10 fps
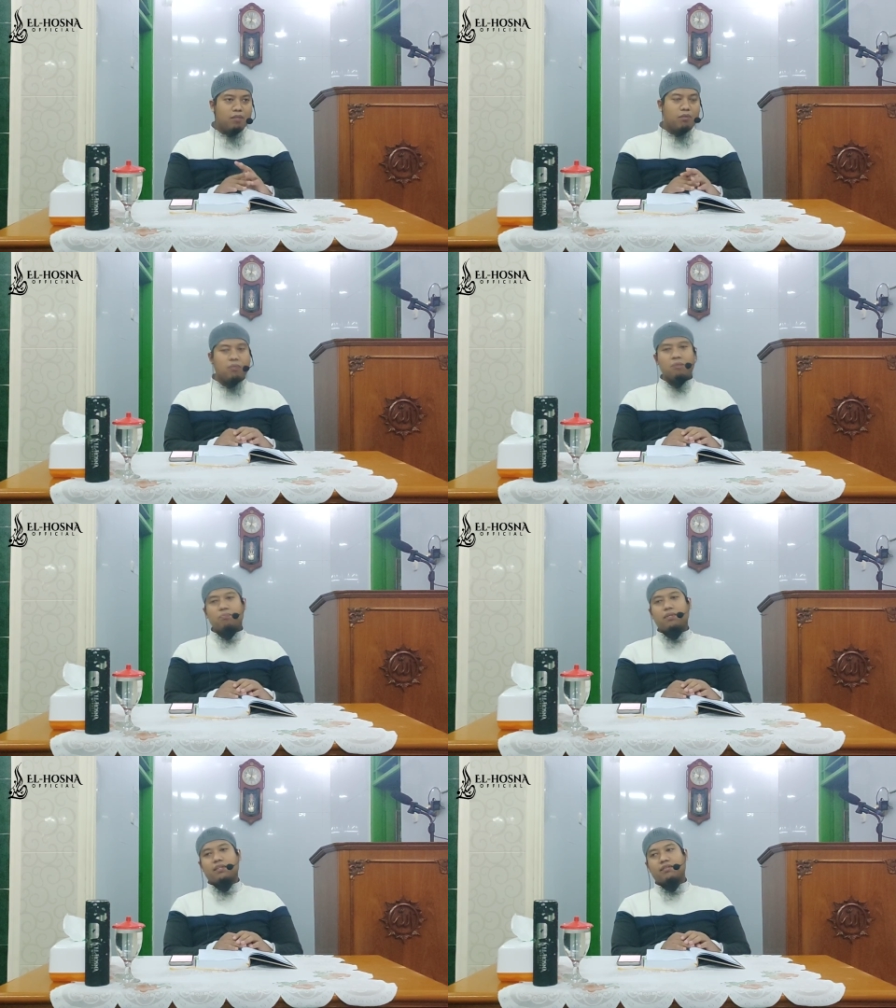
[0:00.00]

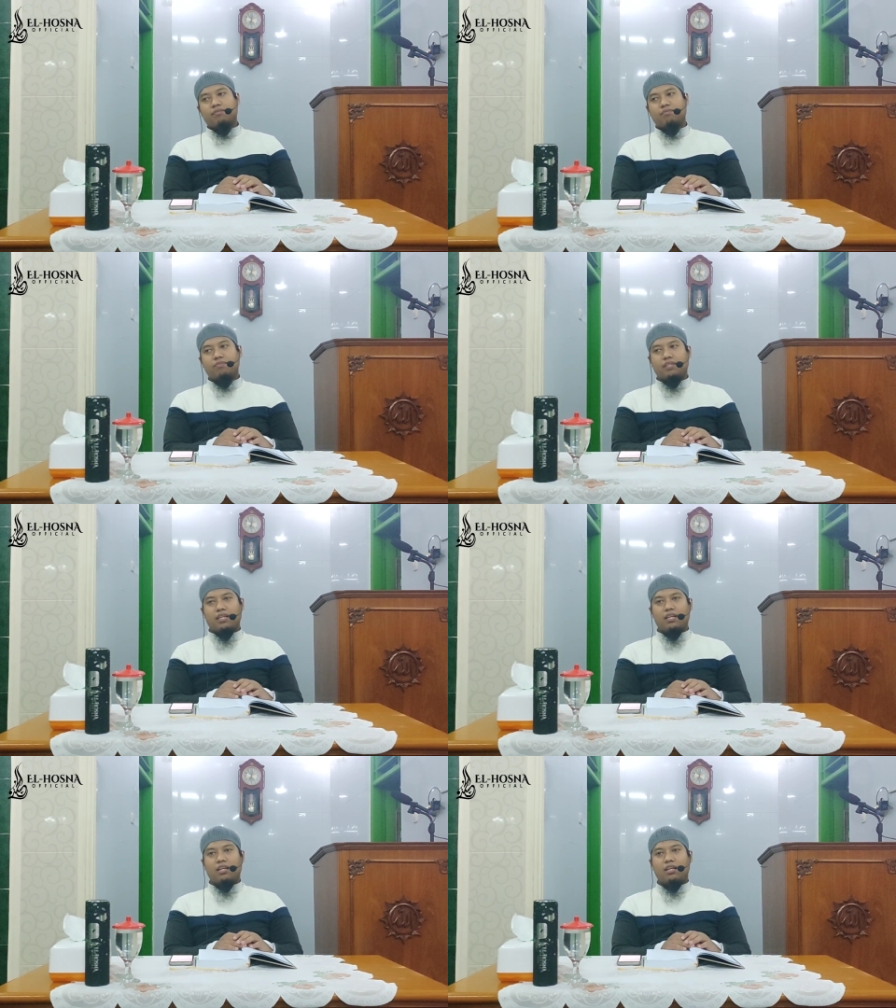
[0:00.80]
pemimpin
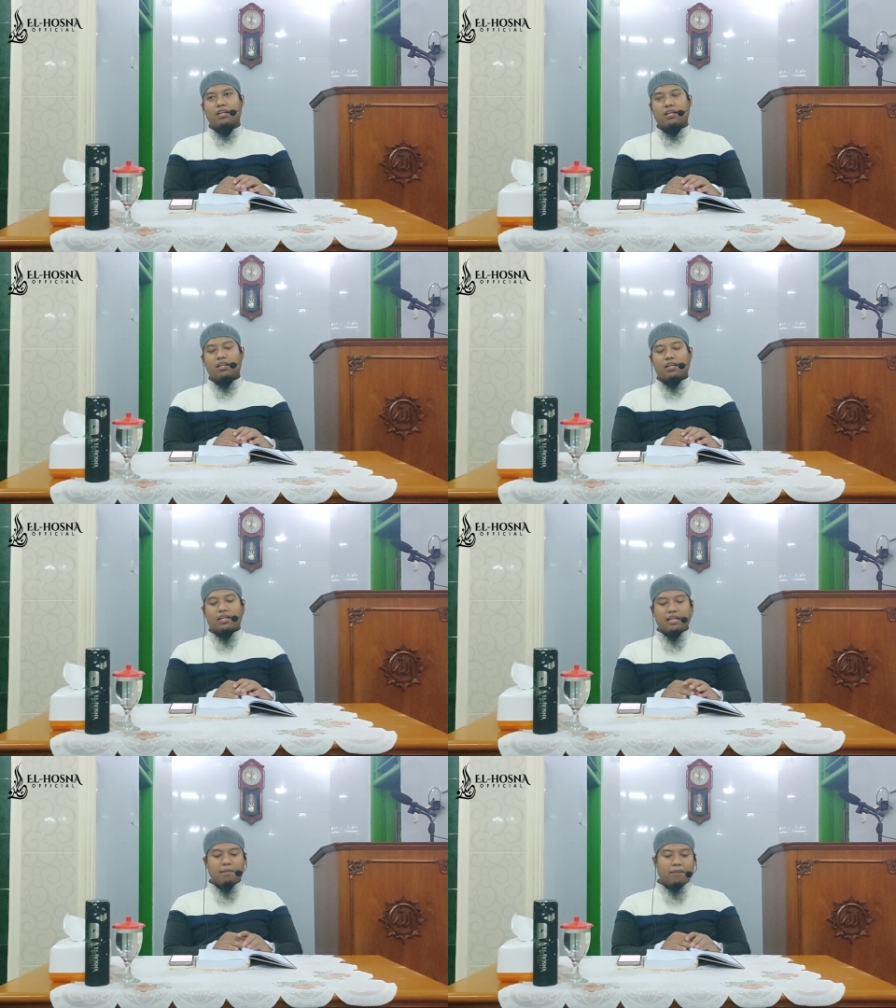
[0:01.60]
ya
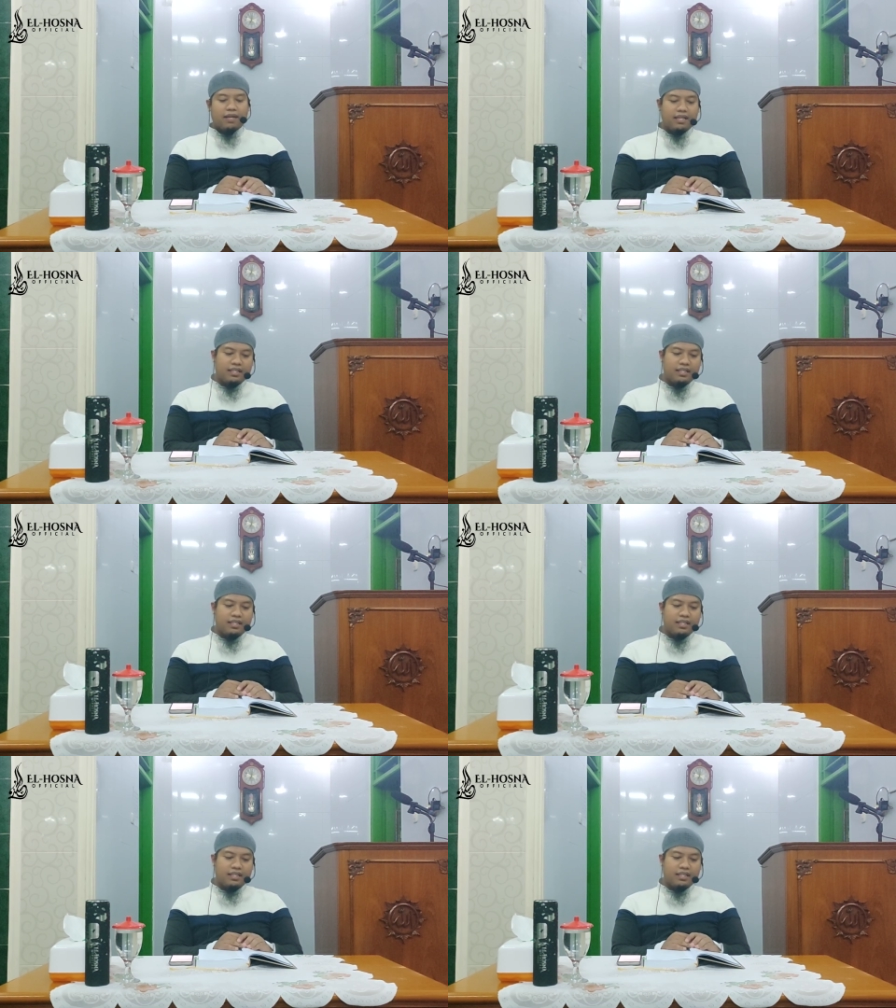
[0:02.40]
kenapa